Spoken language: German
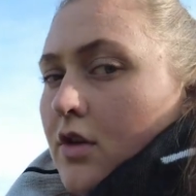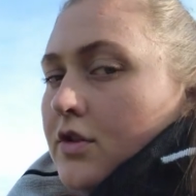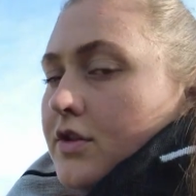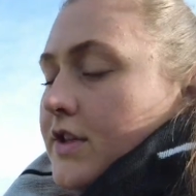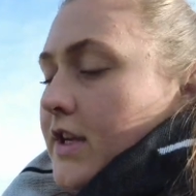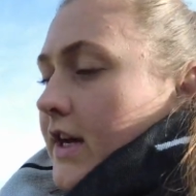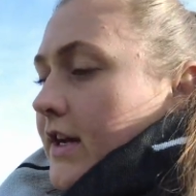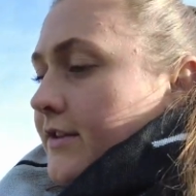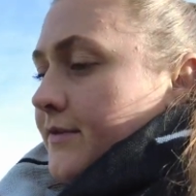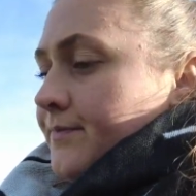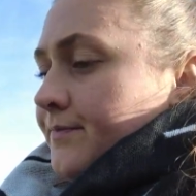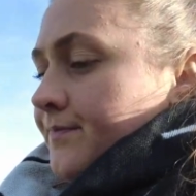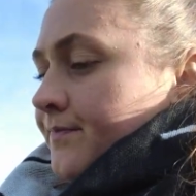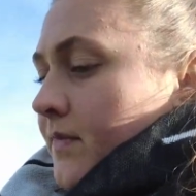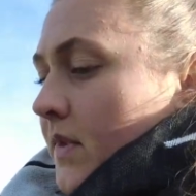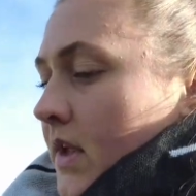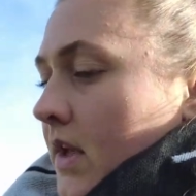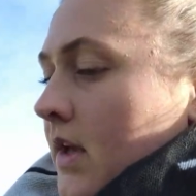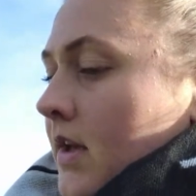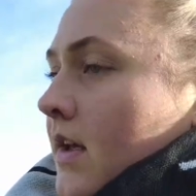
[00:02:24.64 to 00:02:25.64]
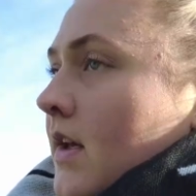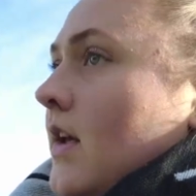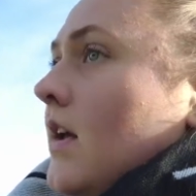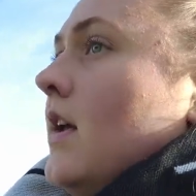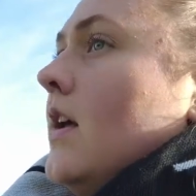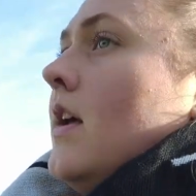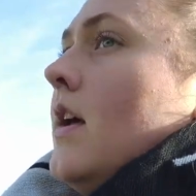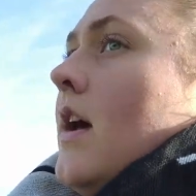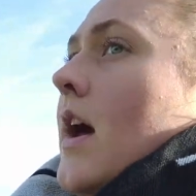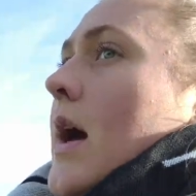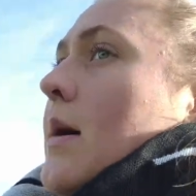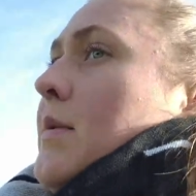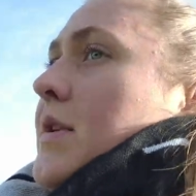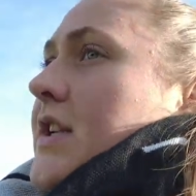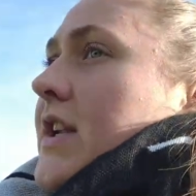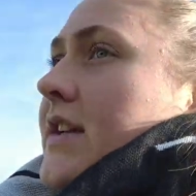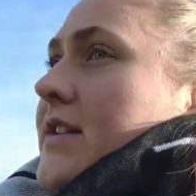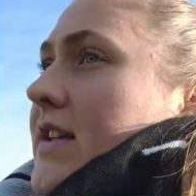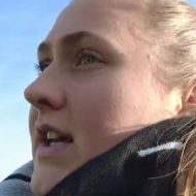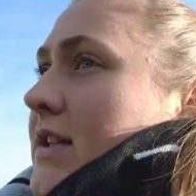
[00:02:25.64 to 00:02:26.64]
Und dann habe ich
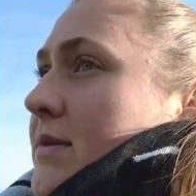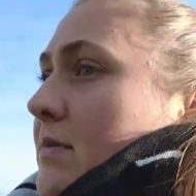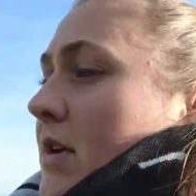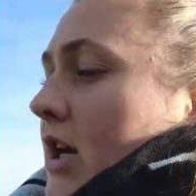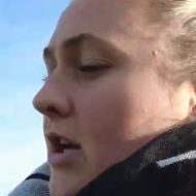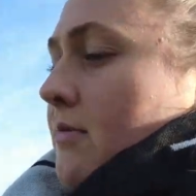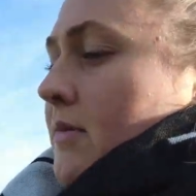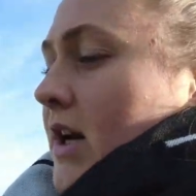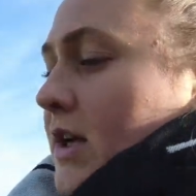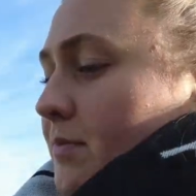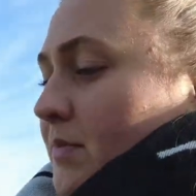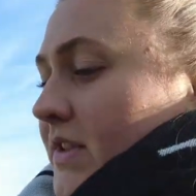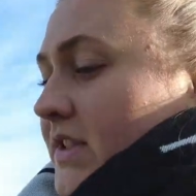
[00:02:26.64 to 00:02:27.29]
das erstmal gemacht,